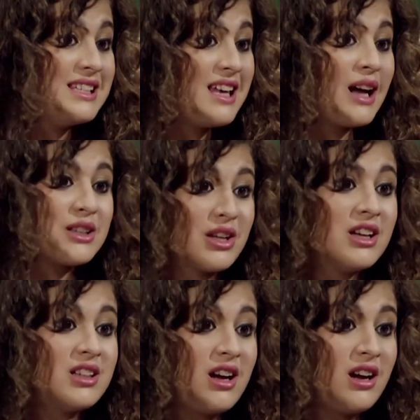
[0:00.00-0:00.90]
ايدي
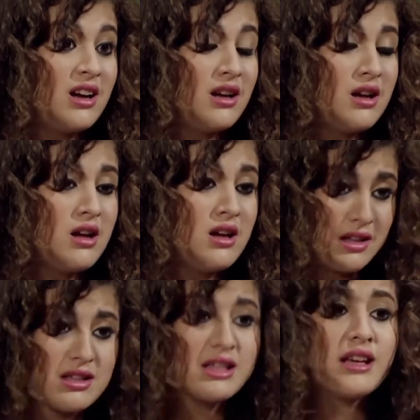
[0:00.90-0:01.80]
هتتقطع
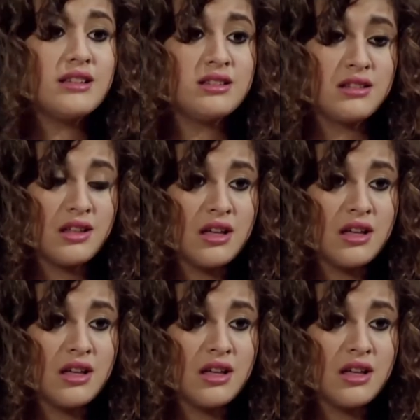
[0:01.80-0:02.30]
يرضيك ايدي